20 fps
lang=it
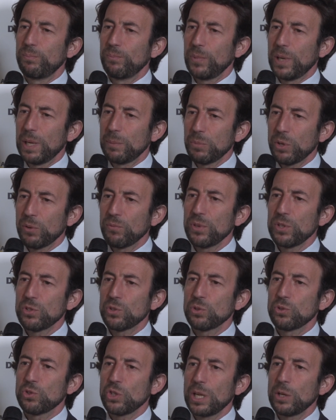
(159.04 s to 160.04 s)
a mio
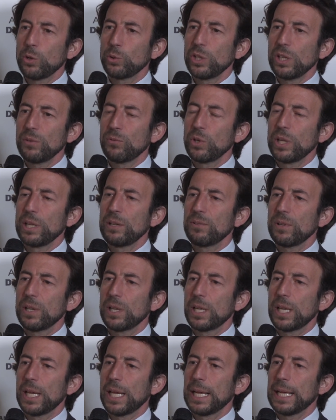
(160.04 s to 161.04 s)
avviso, già lodevole
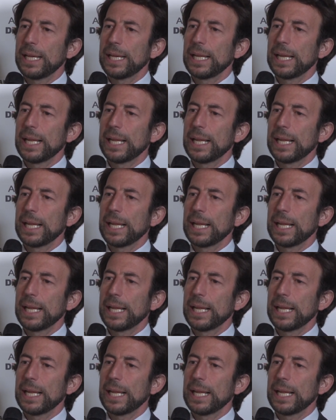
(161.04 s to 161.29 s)
è